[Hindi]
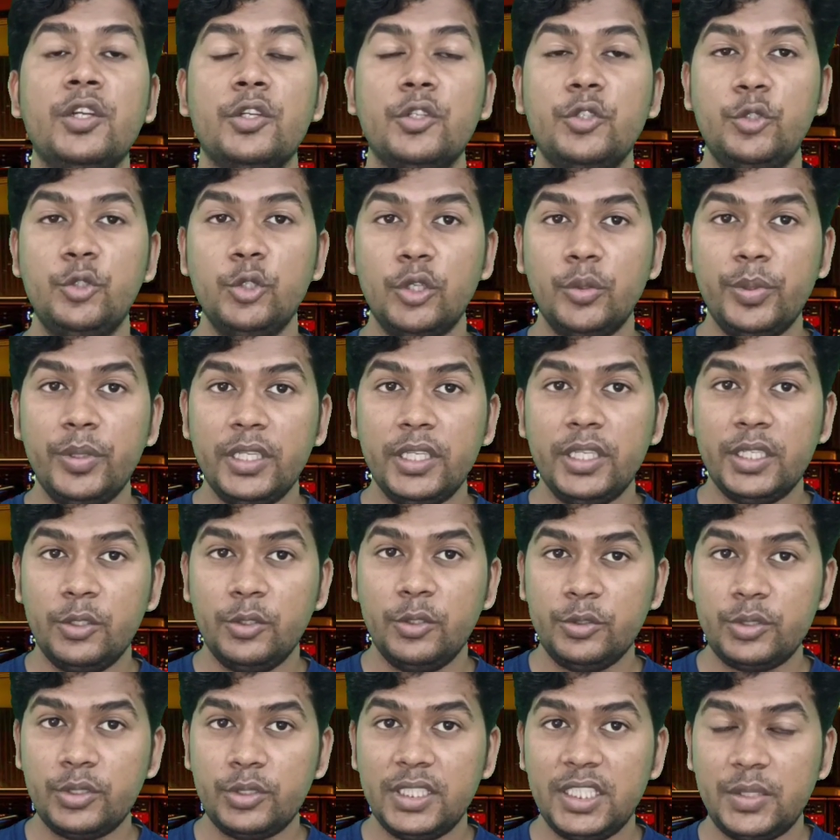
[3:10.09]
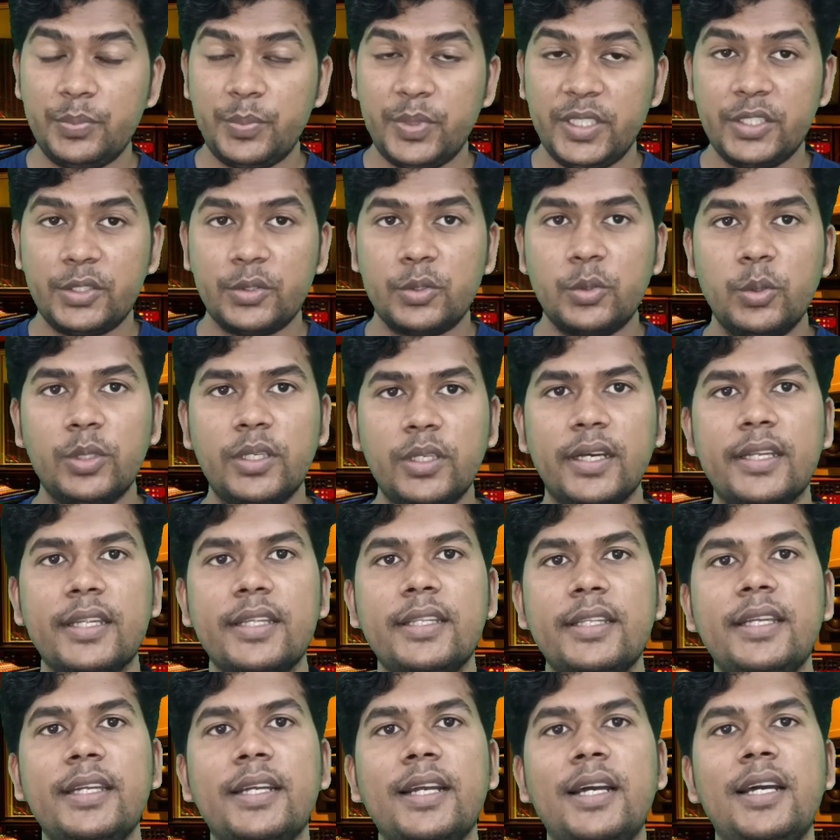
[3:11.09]
जो भी उस स्पेस को
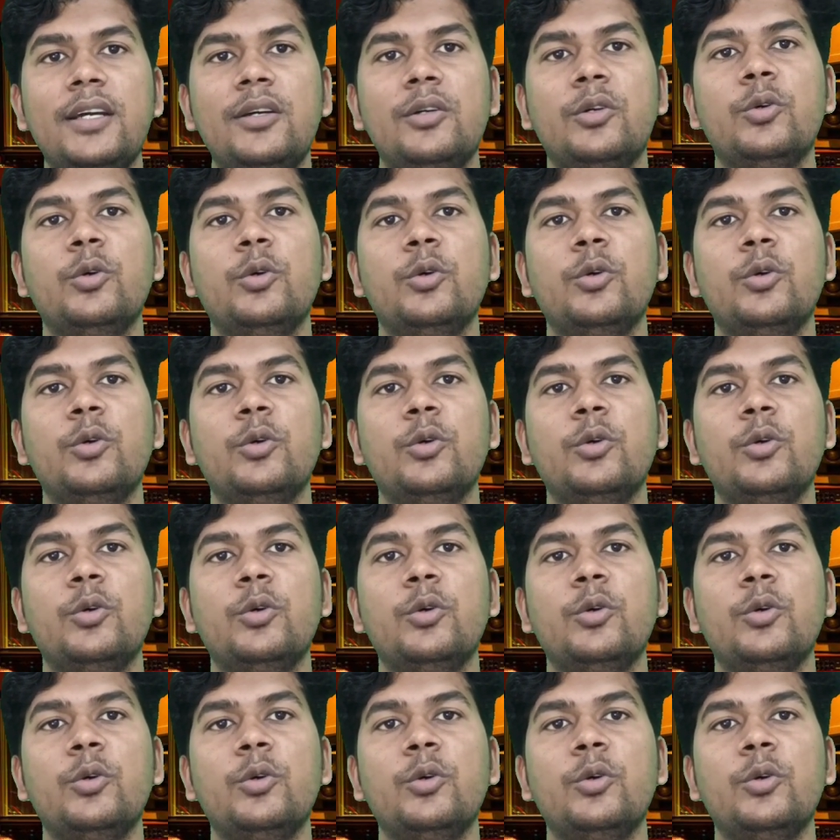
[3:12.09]
खरीदेगा